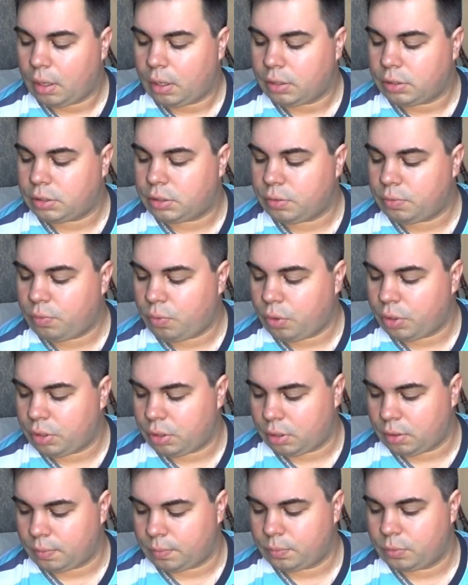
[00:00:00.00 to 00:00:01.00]

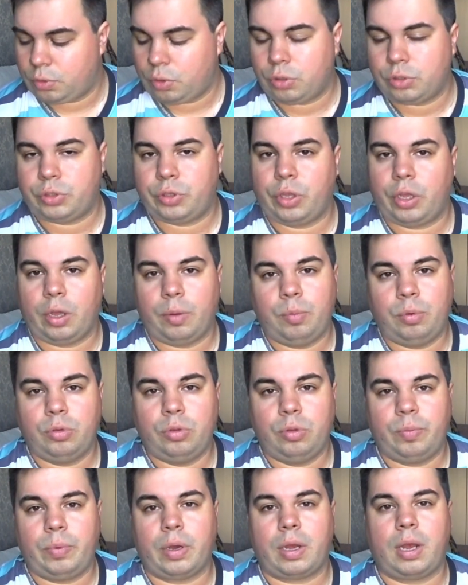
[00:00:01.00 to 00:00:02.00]
Сегодня то, что я
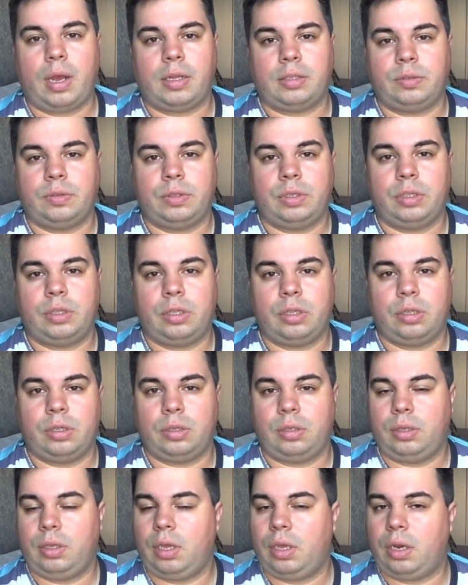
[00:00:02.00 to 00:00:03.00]
буду показывать, это
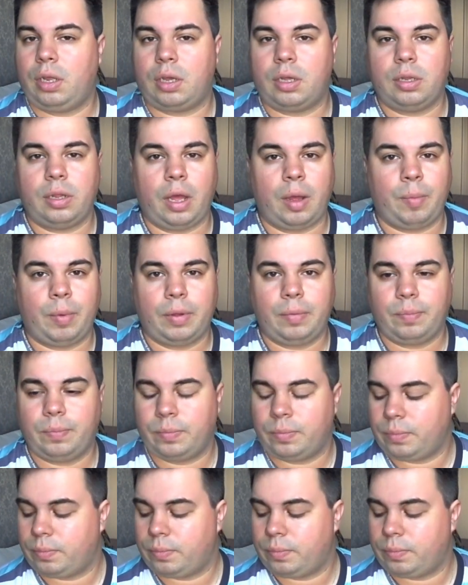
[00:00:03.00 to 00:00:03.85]
не реклама.